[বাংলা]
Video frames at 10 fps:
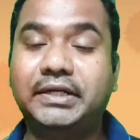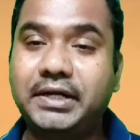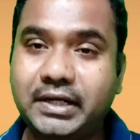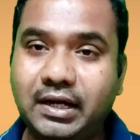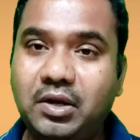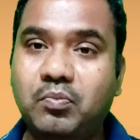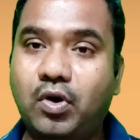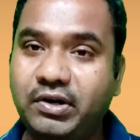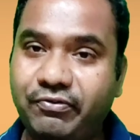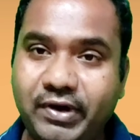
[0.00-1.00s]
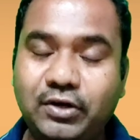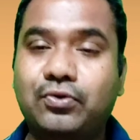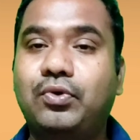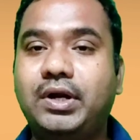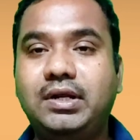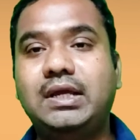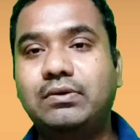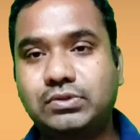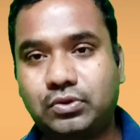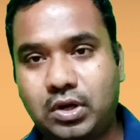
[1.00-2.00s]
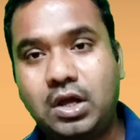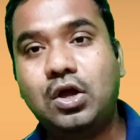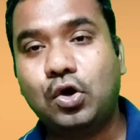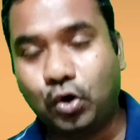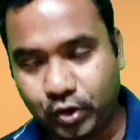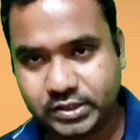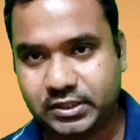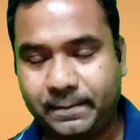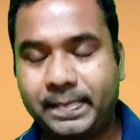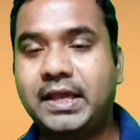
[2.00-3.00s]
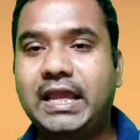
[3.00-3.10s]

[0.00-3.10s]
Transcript: জেনেটিক্যালি মডিফাইড করে নিয়ে ইউজ করা হয়েছে